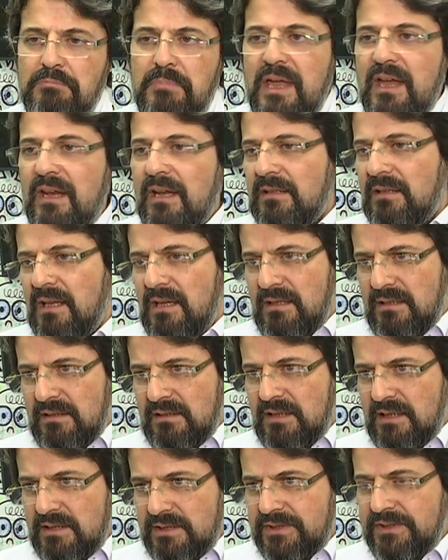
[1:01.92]
ile D'nin
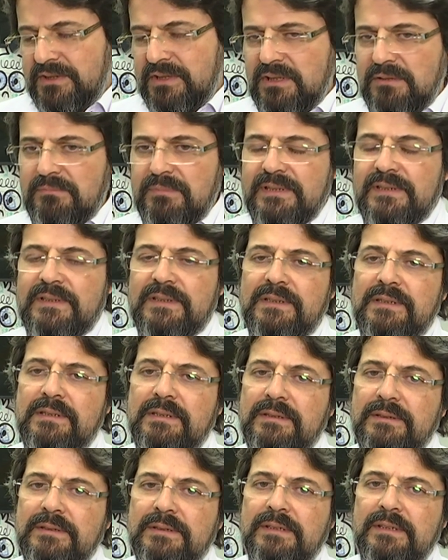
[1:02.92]

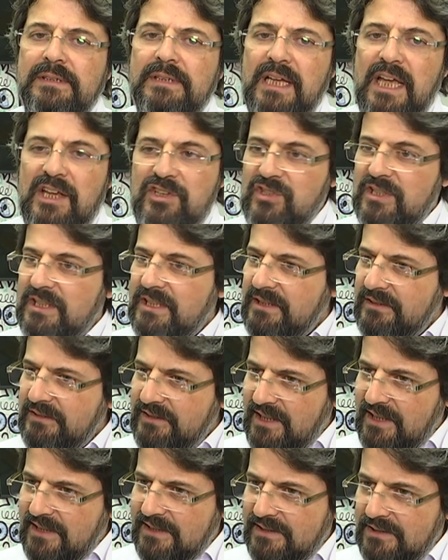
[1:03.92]
karıştırılması, hecelerin
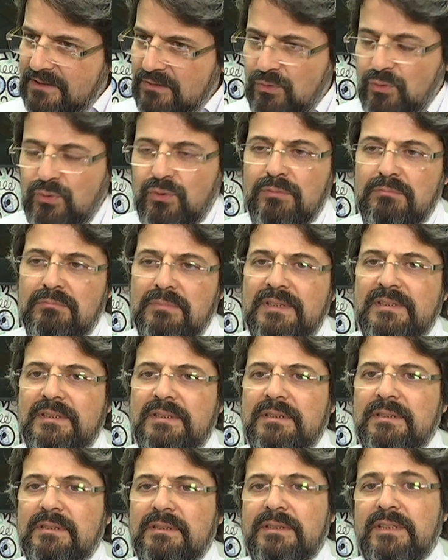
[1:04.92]
ters
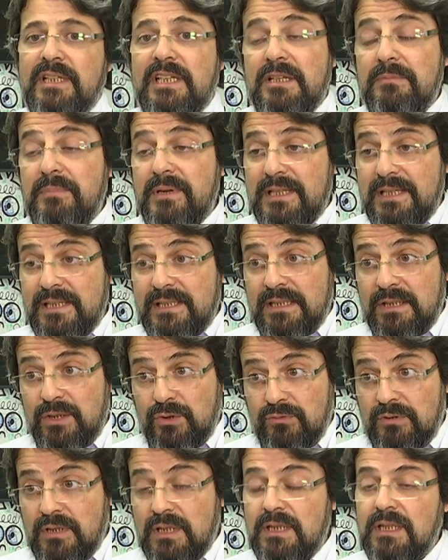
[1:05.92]
okunması, kelimelerin
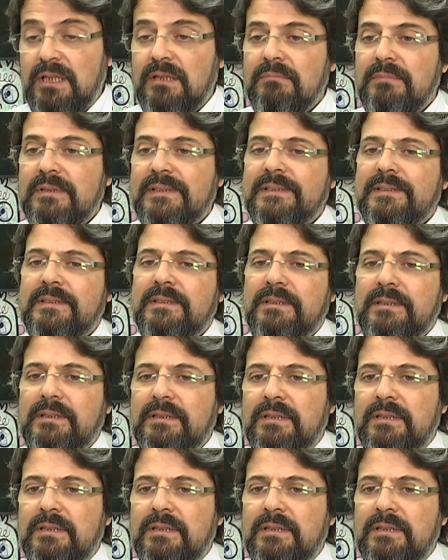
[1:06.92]
yuvarlanması.